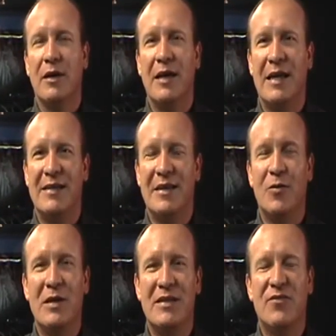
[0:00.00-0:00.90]
que las
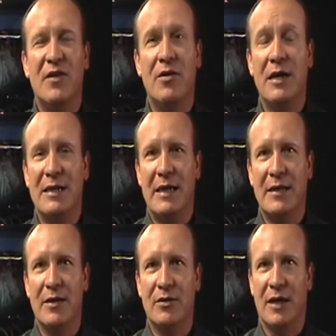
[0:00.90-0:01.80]
encuestas fueron las
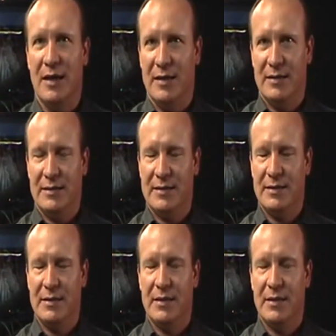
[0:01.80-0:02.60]
grandes derrotadas.